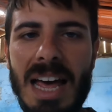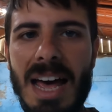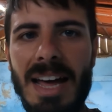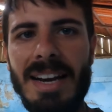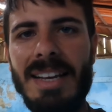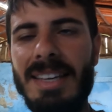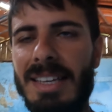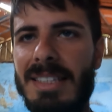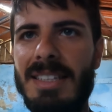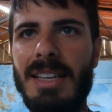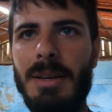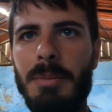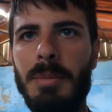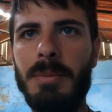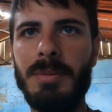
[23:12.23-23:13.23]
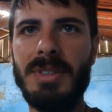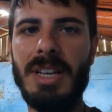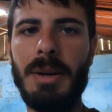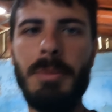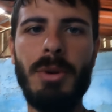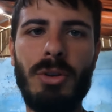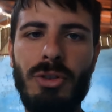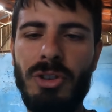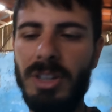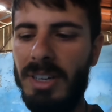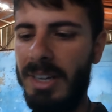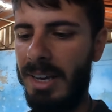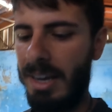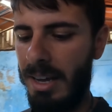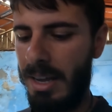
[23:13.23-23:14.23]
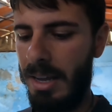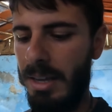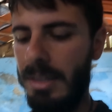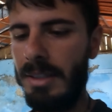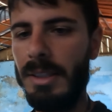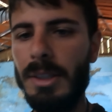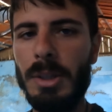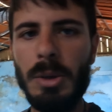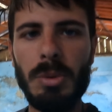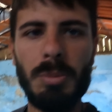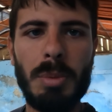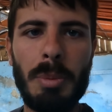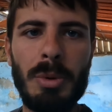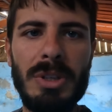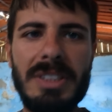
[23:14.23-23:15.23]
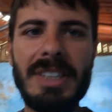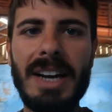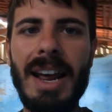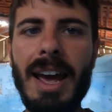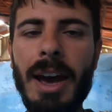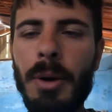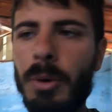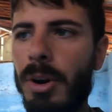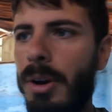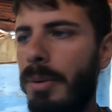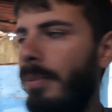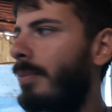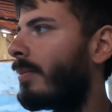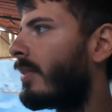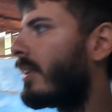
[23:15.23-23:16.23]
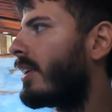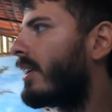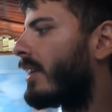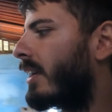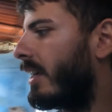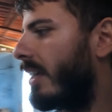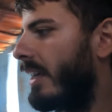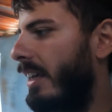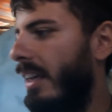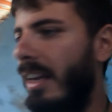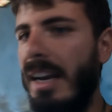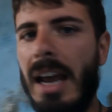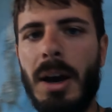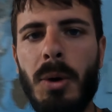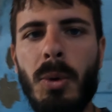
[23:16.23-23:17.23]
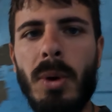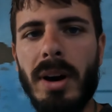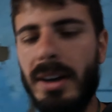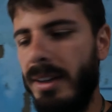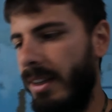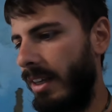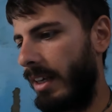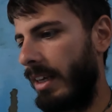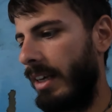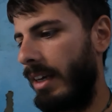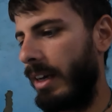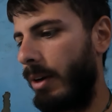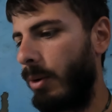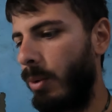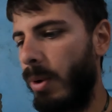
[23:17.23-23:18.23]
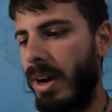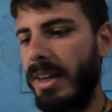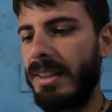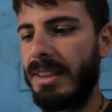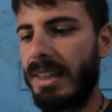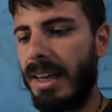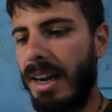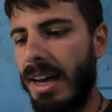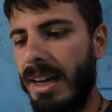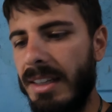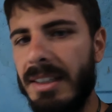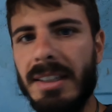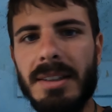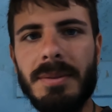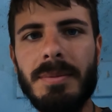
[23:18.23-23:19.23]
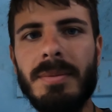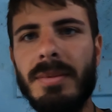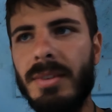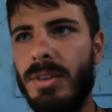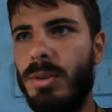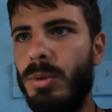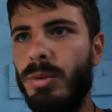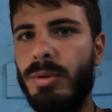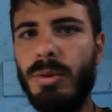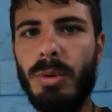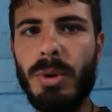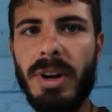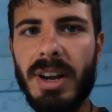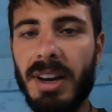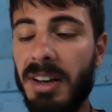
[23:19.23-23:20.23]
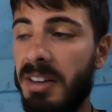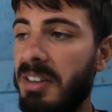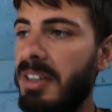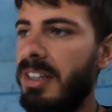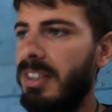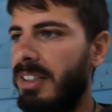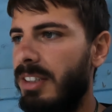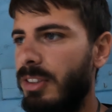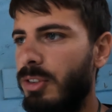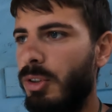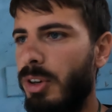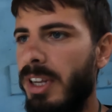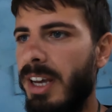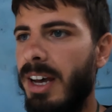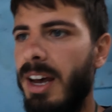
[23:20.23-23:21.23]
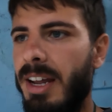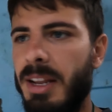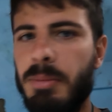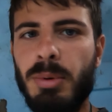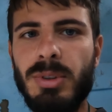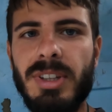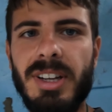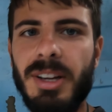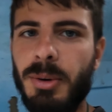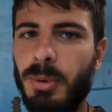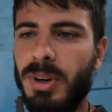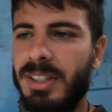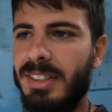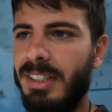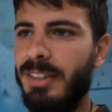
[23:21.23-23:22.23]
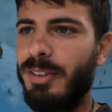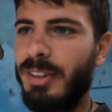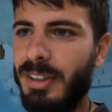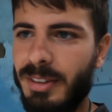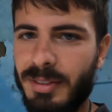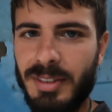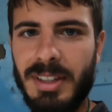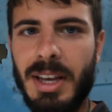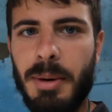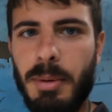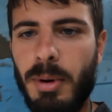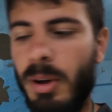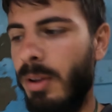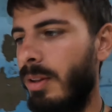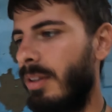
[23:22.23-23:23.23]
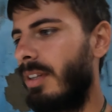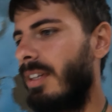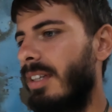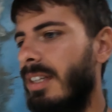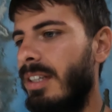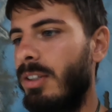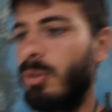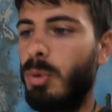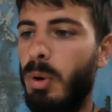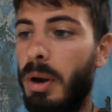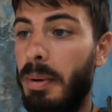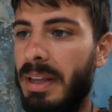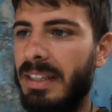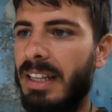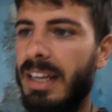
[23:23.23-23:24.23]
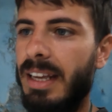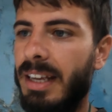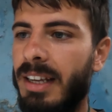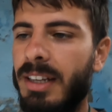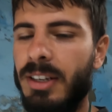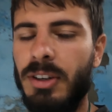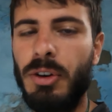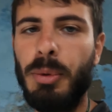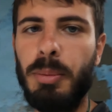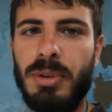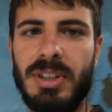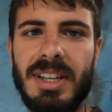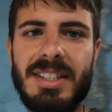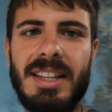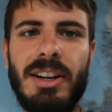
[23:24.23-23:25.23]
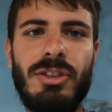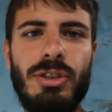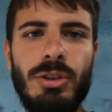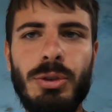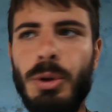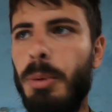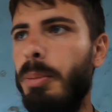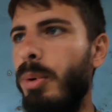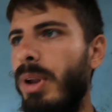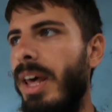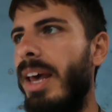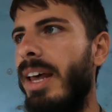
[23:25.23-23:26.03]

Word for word: lari, che sarebbero circa un po' più di 3 euro. l'acqua è 40 gradi, sulfurea, in teoria ha dei poteri curativi, vediamo. Sicuramente non bisogna starci troppo